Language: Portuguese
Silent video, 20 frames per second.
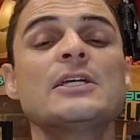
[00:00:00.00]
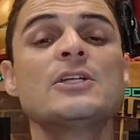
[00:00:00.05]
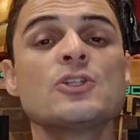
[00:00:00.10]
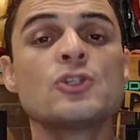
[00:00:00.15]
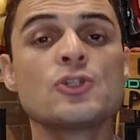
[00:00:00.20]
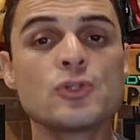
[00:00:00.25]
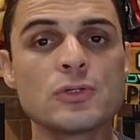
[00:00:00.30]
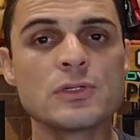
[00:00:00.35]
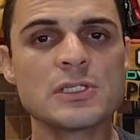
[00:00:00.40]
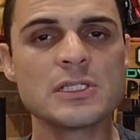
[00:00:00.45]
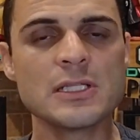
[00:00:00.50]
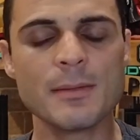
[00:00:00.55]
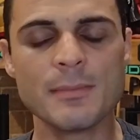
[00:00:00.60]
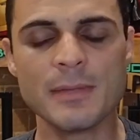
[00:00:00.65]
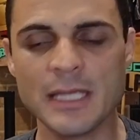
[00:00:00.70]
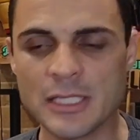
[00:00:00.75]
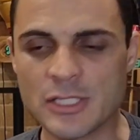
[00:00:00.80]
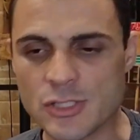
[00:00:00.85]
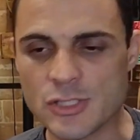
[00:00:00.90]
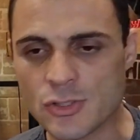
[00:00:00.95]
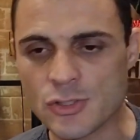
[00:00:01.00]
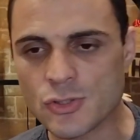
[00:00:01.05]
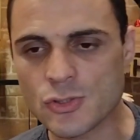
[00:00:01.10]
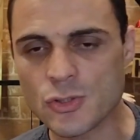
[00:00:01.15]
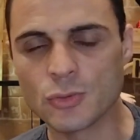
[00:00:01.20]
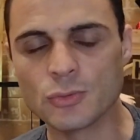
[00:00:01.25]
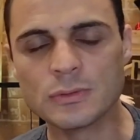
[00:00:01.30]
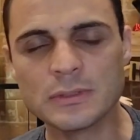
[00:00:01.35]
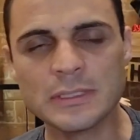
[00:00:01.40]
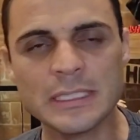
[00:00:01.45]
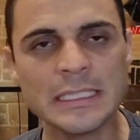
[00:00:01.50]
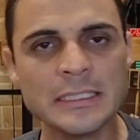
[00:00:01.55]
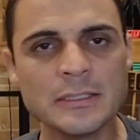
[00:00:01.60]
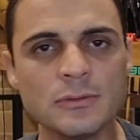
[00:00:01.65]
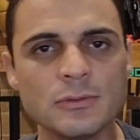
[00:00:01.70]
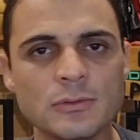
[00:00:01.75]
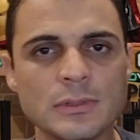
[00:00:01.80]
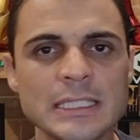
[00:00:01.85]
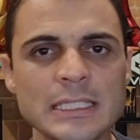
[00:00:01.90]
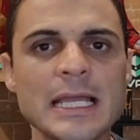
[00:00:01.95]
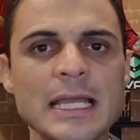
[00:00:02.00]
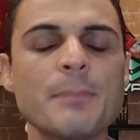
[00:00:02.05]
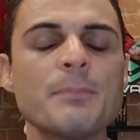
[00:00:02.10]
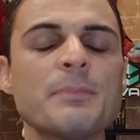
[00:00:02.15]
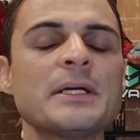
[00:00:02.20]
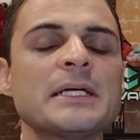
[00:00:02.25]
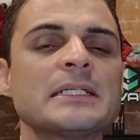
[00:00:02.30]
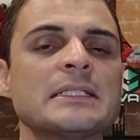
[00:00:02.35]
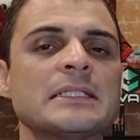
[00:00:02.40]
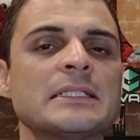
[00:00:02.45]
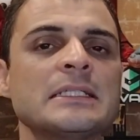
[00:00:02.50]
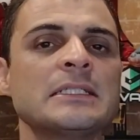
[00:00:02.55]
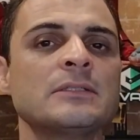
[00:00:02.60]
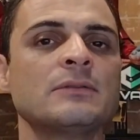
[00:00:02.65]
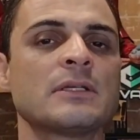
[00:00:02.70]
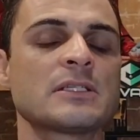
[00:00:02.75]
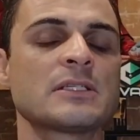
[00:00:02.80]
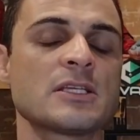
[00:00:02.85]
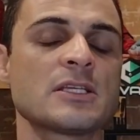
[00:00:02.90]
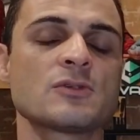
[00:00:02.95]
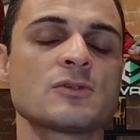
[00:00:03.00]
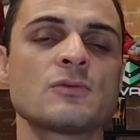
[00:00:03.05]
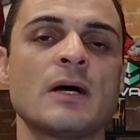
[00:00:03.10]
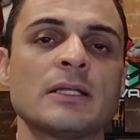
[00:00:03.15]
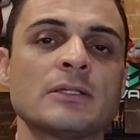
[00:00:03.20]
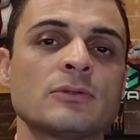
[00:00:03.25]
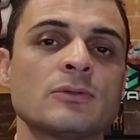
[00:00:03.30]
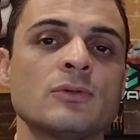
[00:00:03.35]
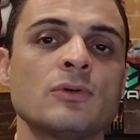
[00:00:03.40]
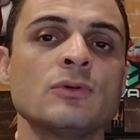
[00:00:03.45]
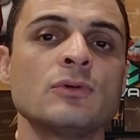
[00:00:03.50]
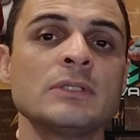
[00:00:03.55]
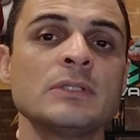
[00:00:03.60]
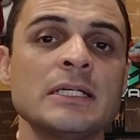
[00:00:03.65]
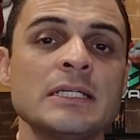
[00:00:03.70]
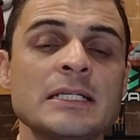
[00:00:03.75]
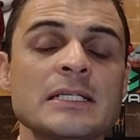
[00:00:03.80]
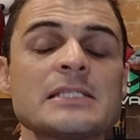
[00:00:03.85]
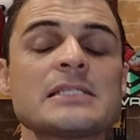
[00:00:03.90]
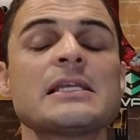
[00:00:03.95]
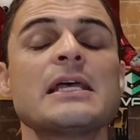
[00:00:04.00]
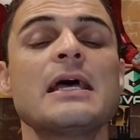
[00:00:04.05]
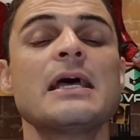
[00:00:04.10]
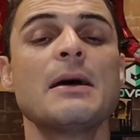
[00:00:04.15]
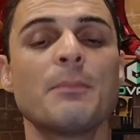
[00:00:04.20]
justamente soltando e apertando essas quatro roldanas